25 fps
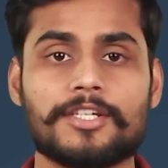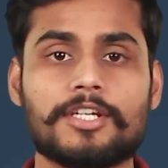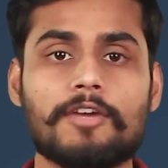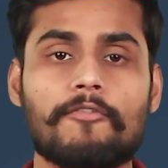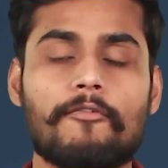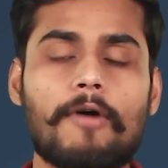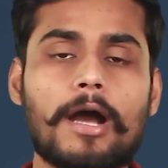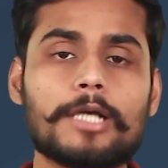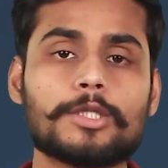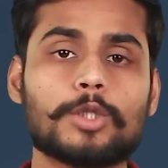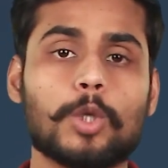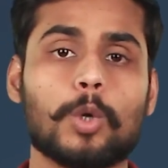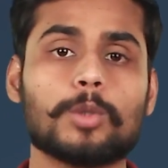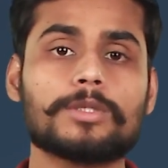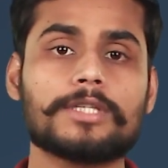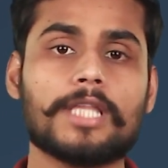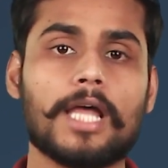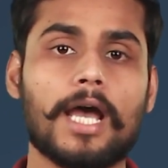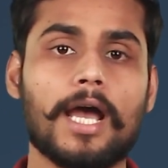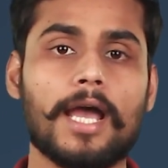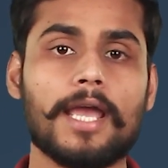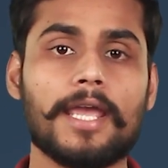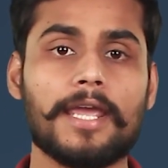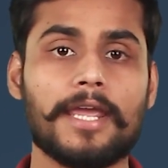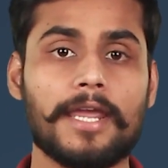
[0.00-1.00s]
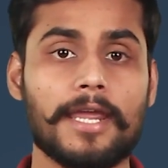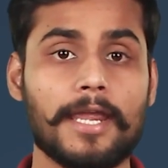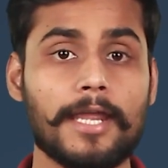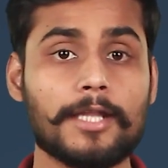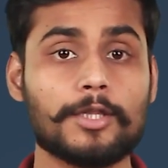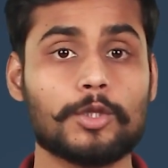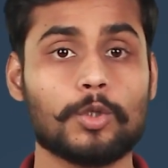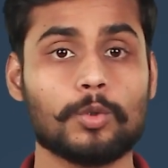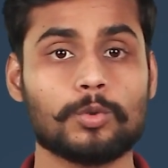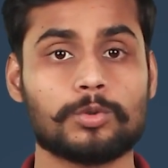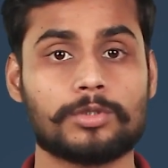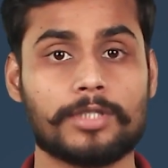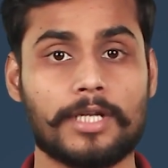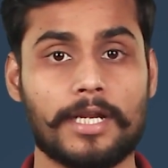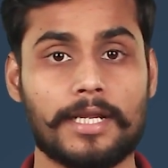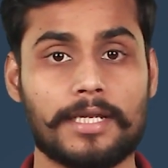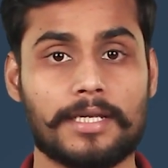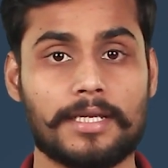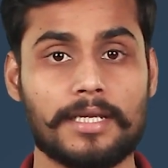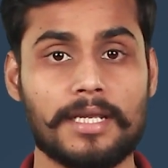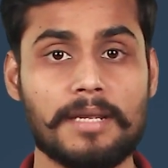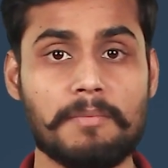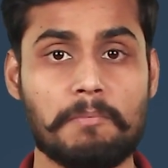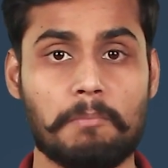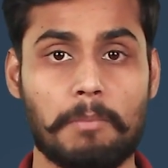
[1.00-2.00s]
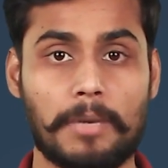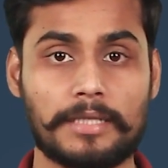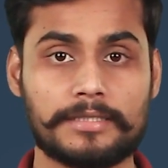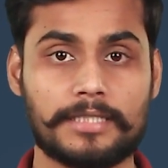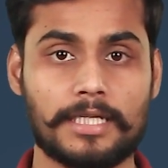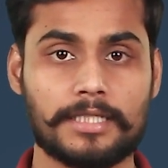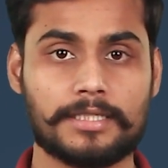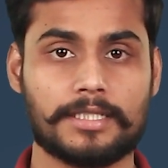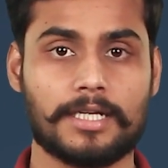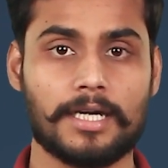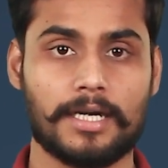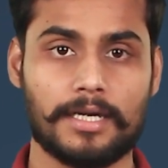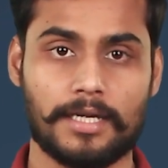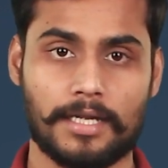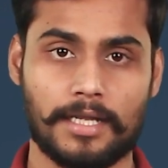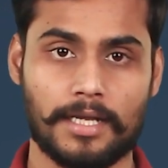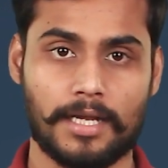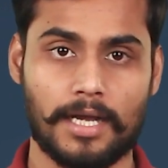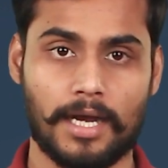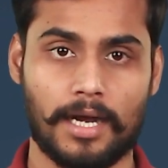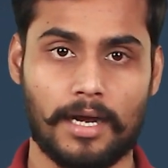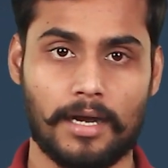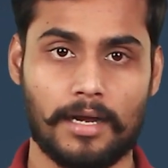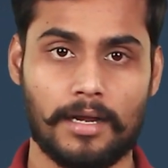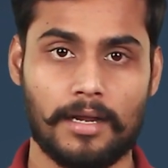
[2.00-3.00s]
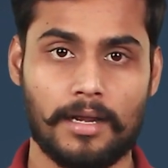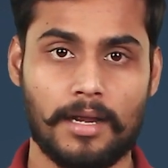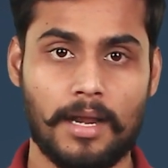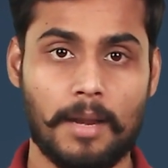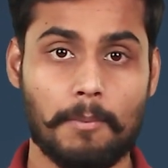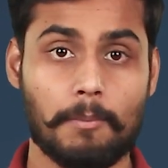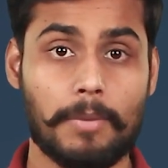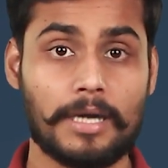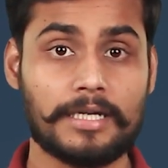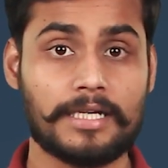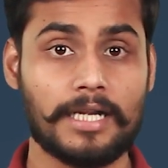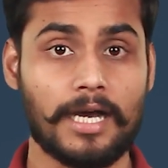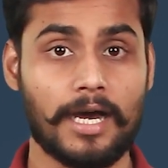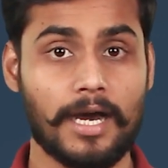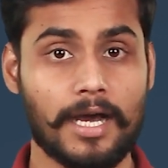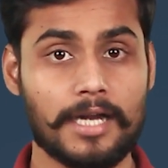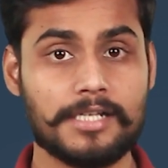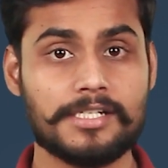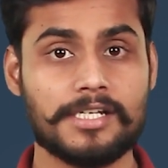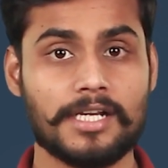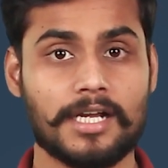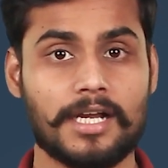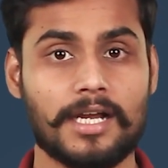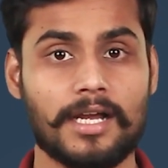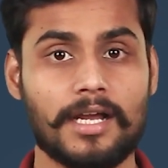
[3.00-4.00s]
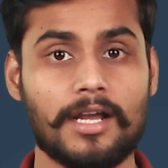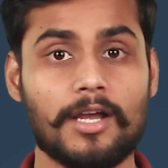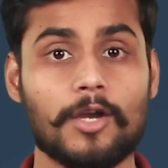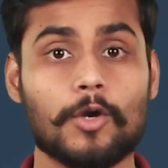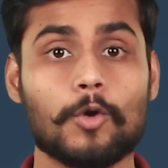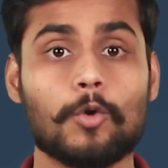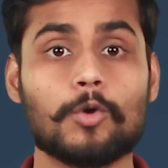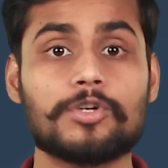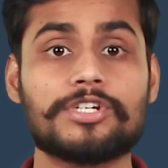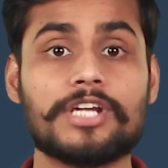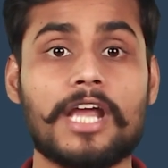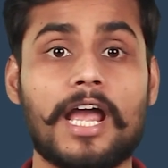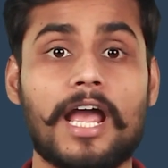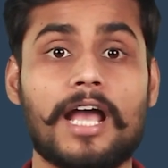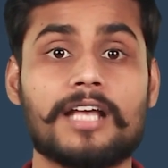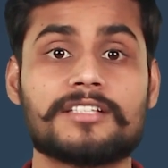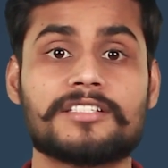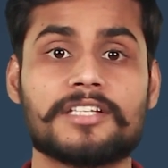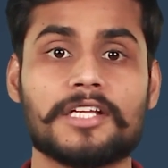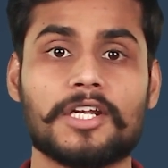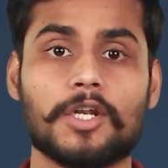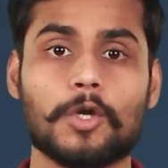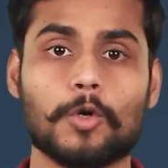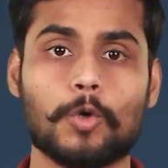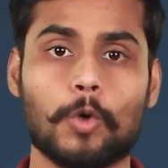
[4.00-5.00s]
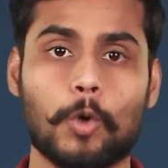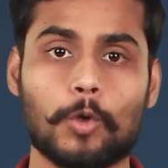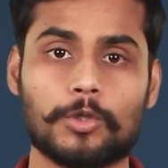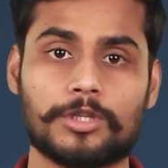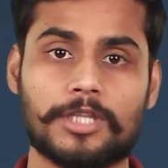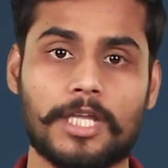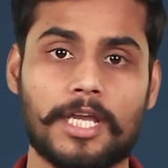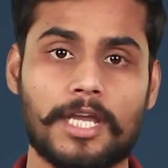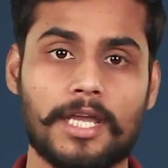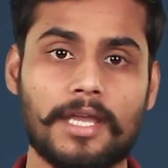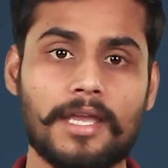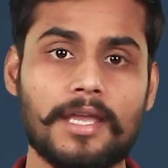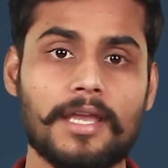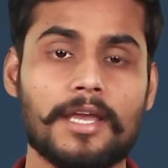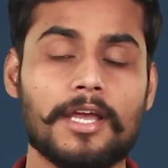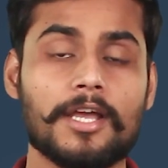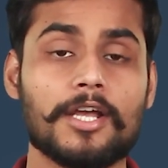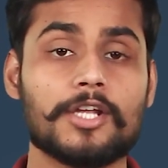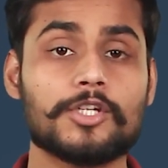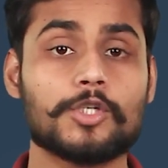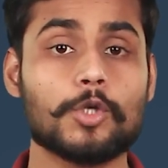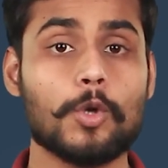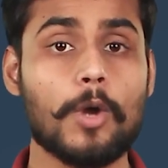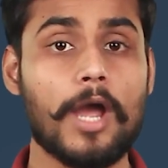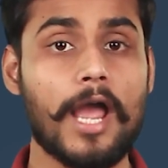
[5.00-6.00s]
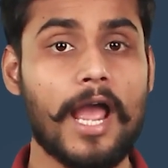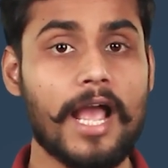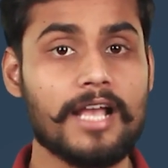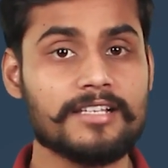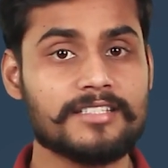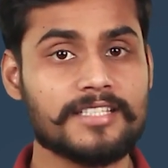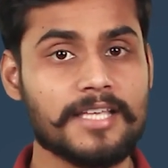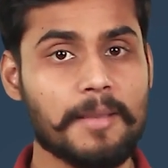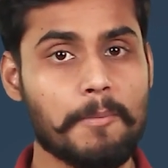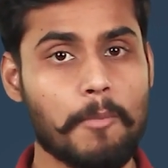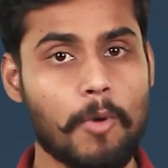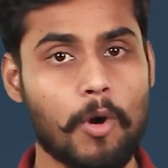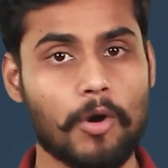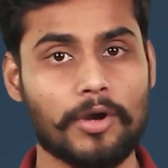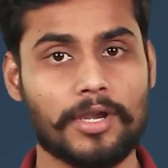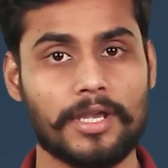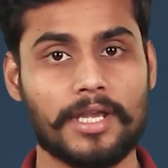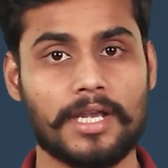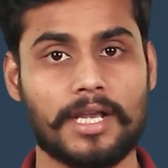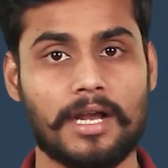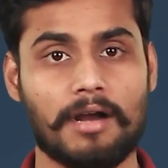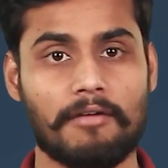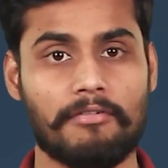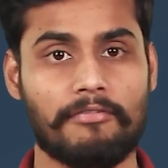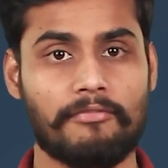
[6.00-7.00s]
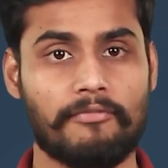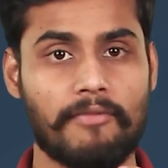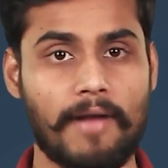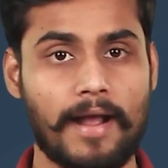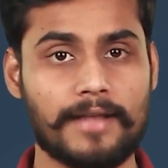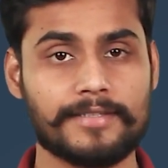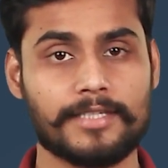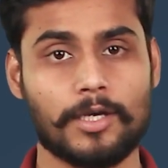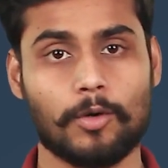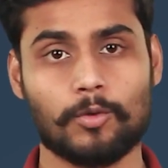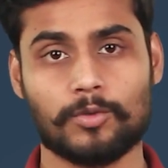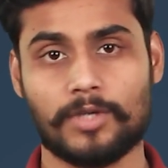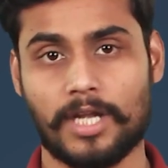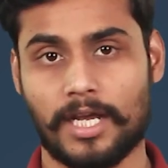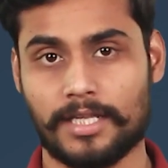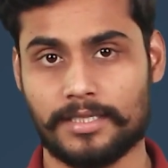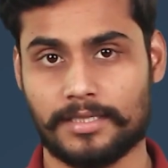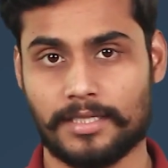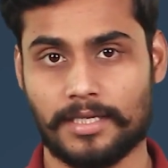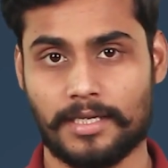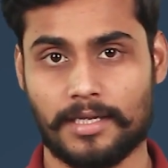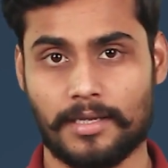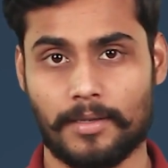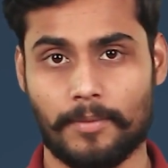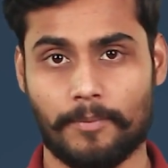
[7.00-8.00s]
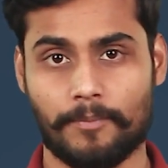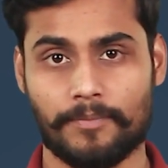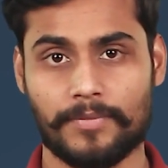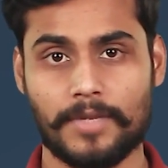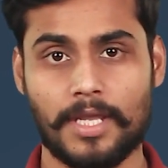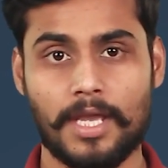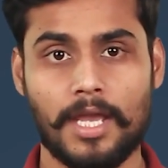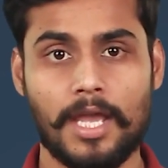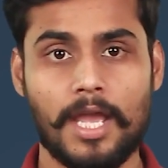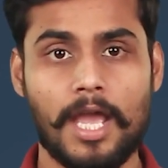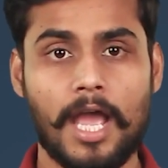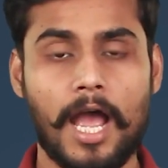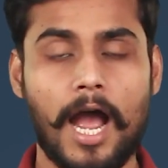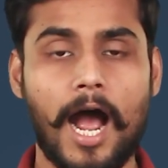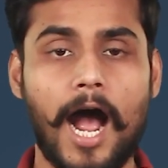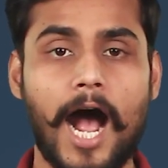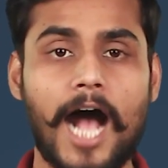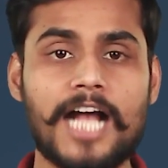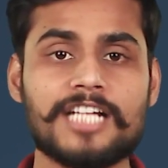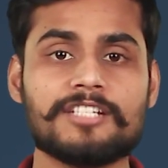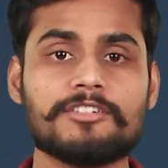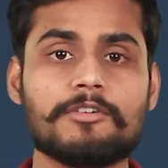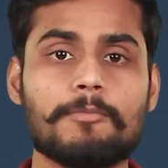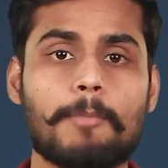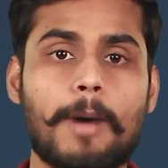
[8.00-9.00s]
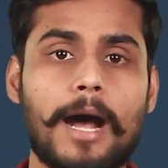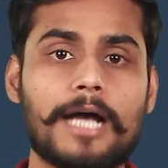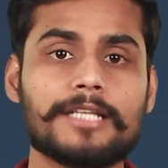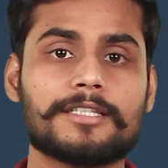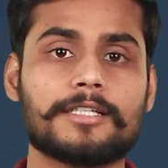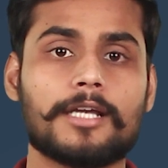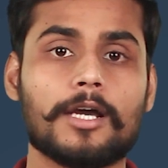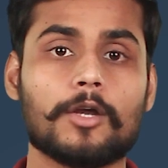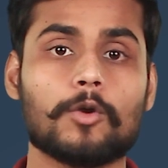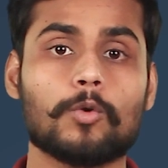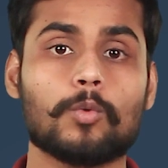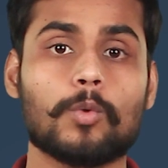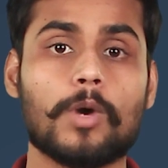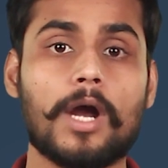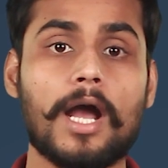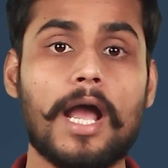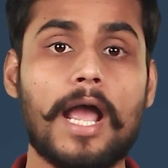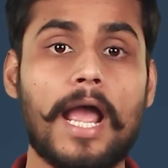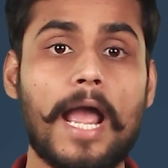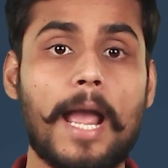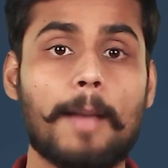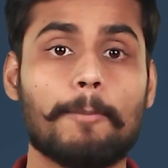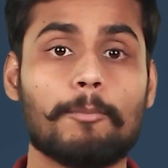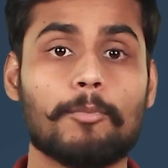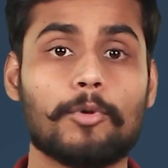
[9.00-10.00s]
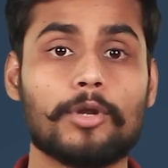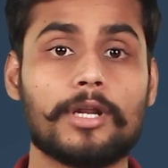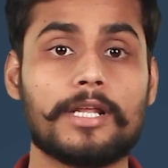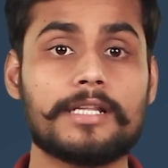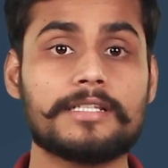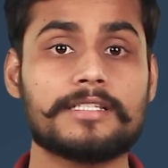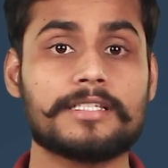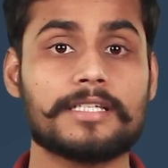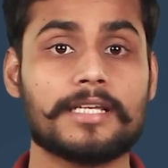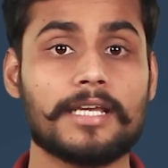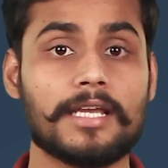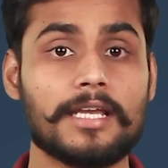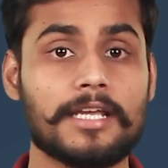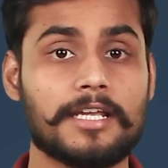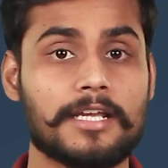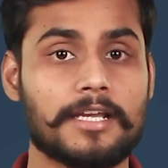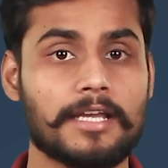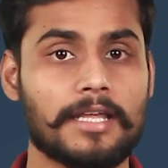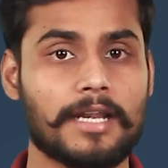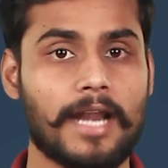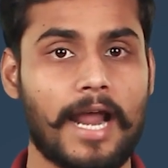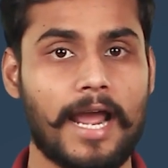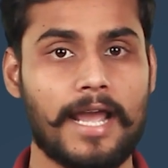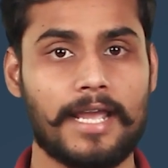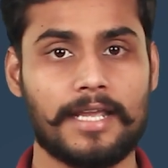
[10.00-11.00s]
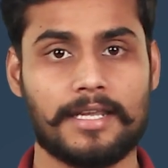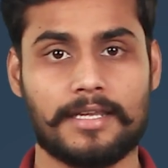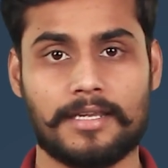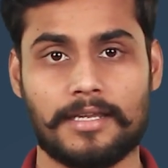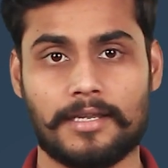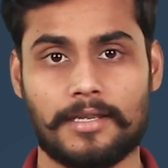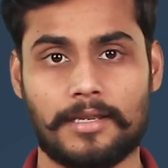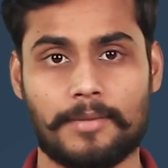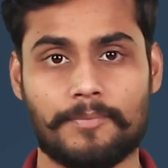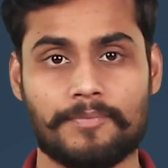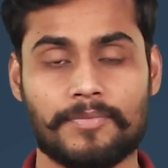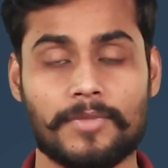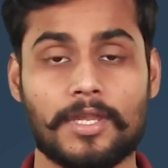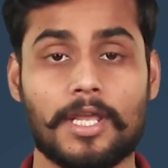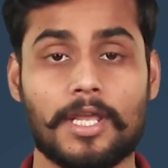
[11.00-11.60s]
ये वक्त होता है एक दूसरे की मदद करने का बट हर जगह कुछ ऐसे लोग होते हैं जो ऐसे मौके का फायदा उठाते हैं आज मैं बात करूंगा एम्बुलेंस के किराए की